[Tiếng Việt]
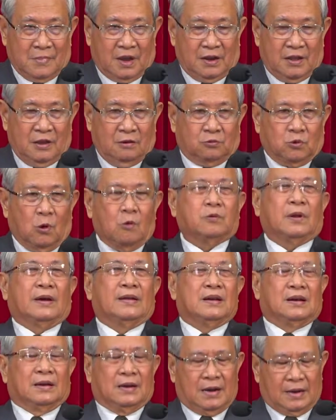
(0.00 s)
Và điều tốt
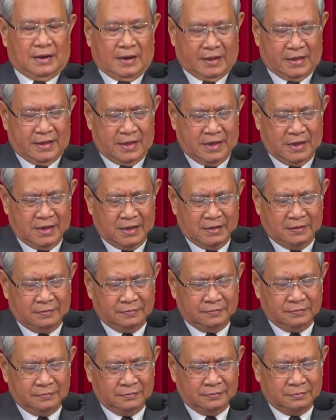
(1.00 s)
lành hơn hết là gì?
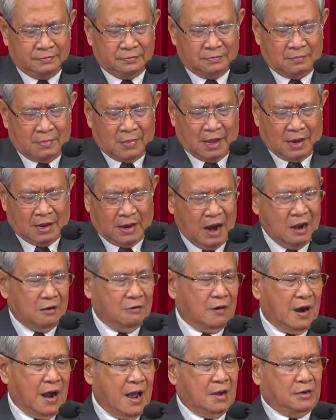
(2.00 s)
Là
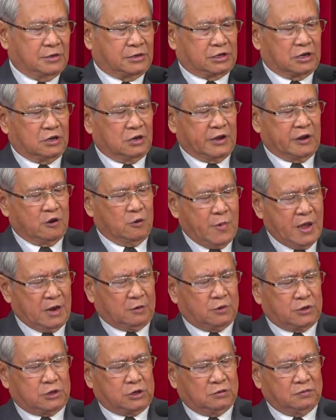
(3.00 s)
rao ra sự hiểu
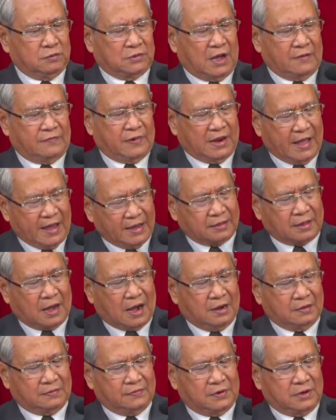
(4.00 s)
biết của chúng ta về lẽ
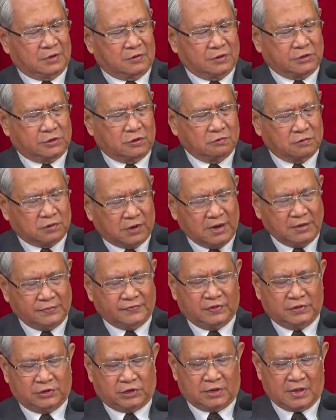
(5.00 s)
thật của Đức Chúa Jesus
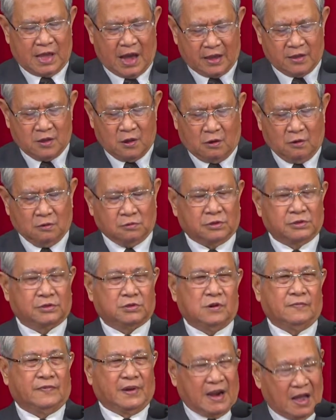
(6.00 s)
Christ, những sự dạy dỗ của
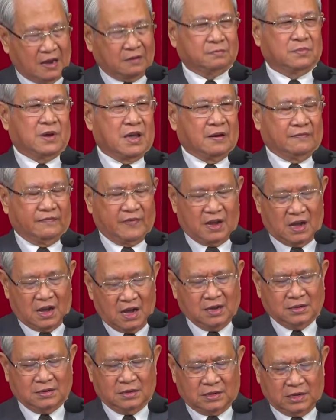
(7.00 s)
Chúa và đặc biệt về
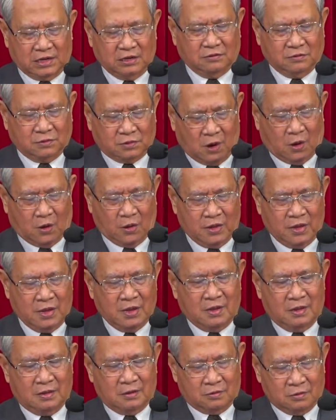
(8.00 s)
ơn cứu rỗi
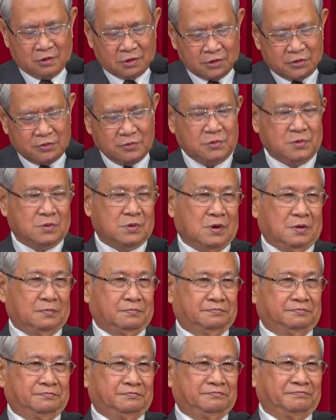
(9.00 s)
của Chúa.
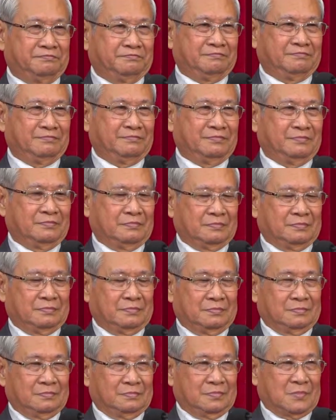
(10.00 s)

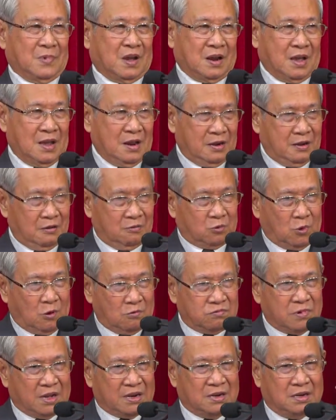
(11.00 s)
Và đây là điều
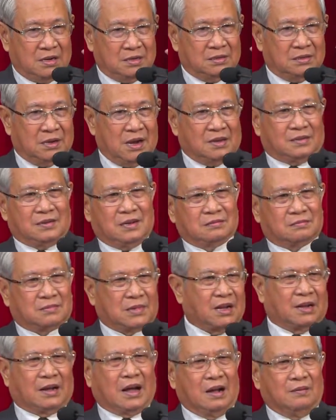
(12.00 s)
tốt lành hơn hết, hơn
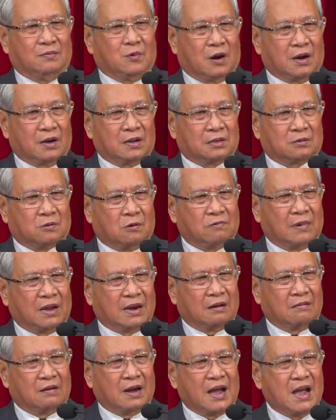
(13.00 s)
tất cả mọi cái việc tốt
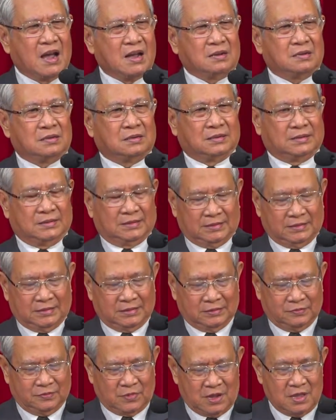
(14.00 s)
lành nào khác.
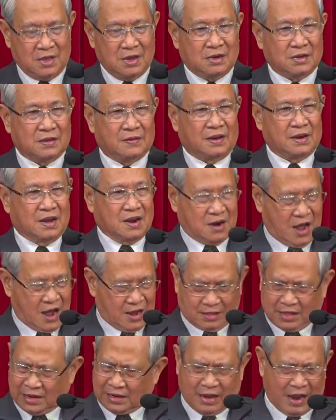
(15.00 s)
Chúng ta nhớ nha, đừng để
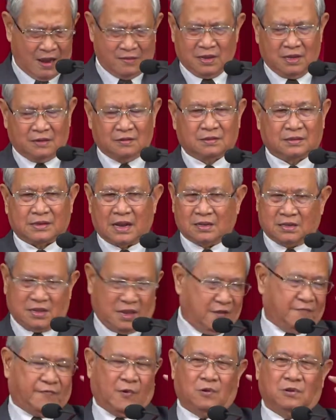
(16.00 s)
tất cả những điều khác
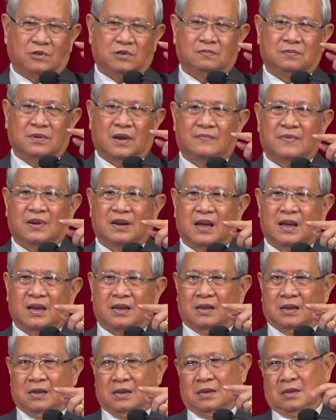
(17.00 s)
chi phối chúng ta việc
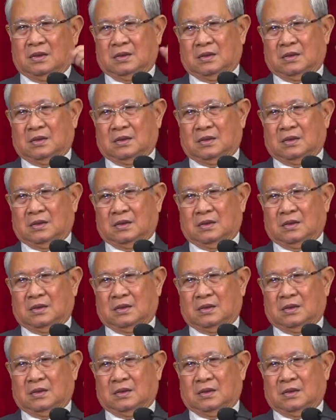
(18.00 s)
này.